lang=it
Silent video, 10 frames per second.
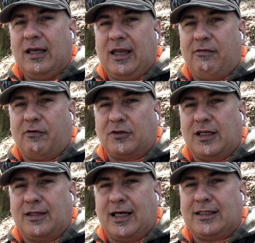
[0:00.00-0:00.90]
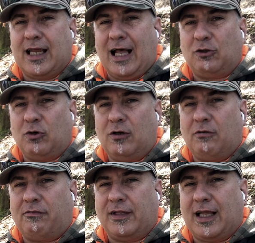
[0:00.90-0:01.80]
chi fosse interessato non
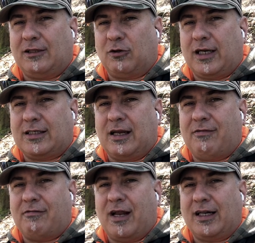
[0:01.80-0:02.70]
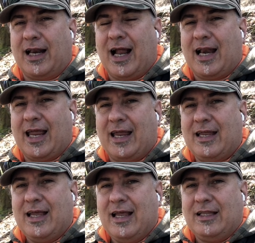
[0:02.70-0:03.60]
fate altro che iscrivervi al canale
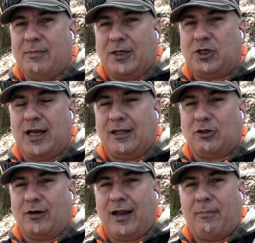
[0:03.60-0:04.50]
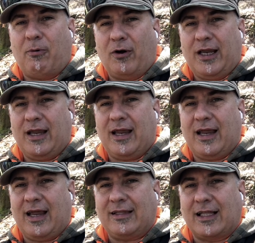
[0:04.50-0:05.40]
di Macinator e poi
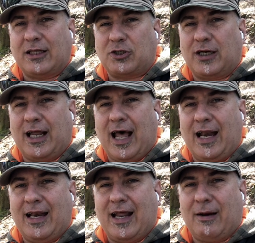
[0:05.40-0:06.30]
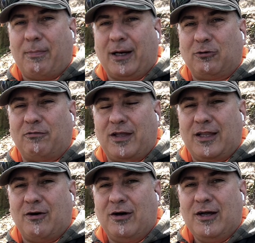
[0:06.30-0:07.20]
eh, andate a cercare nel reparto
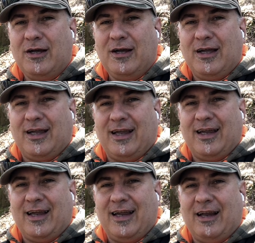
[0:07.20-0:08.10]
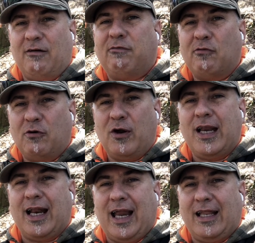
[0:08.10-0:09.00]
video eh, il fungo
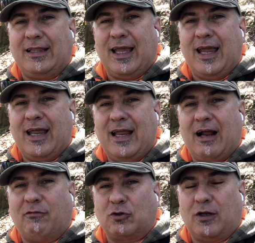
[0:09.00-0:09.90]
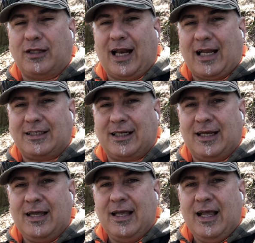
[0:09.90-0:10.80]
inerente al vostro interesse.
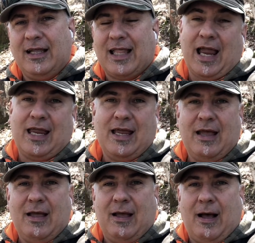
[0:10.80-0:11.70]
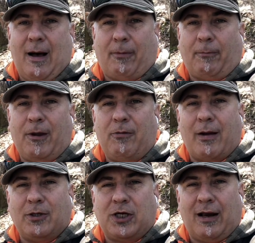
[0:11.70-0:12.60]
Dai,
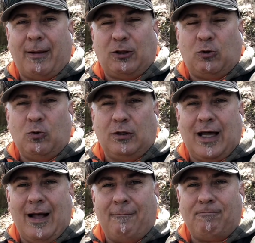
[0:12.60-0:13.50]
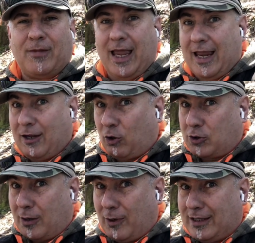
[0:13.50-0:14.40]
appropinguiamoci alla battuta e
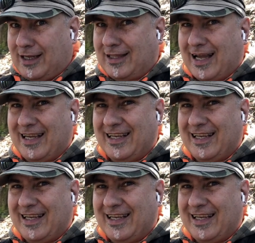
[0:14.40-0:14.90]
incrociamo le dita.